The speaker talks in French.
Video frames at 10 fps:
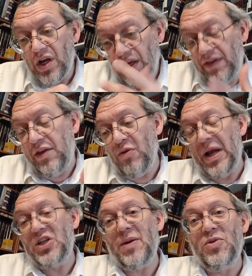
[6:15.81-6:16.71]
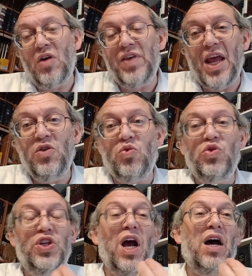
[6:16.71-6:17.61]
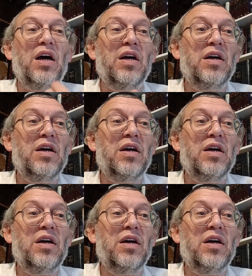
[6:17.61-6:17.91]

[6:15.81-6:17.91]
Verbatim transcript: ici, le Baal il a une couchia.